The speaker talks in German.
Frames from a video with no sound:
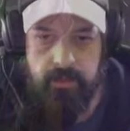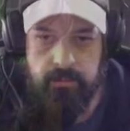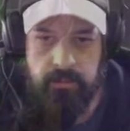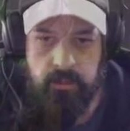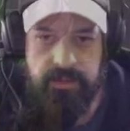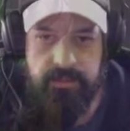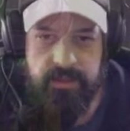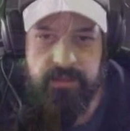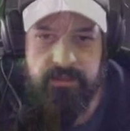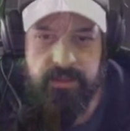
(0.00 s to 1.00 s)
Probier
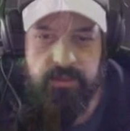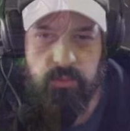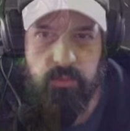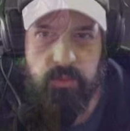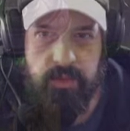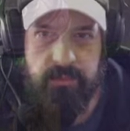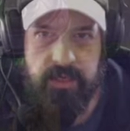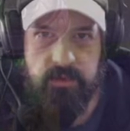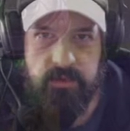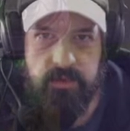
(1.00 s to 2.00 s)
mal das mal so, aber
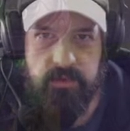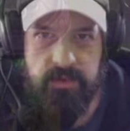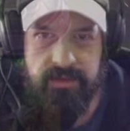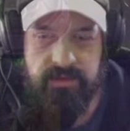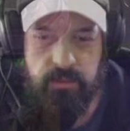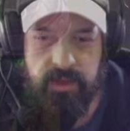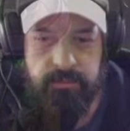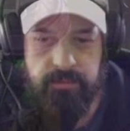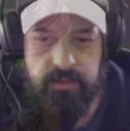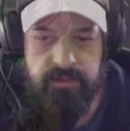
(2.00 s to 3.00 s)
er könnte natürlich jetzt
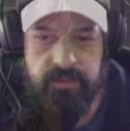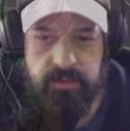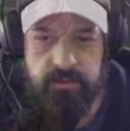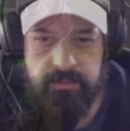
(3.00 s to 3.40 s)
swipen mit 4.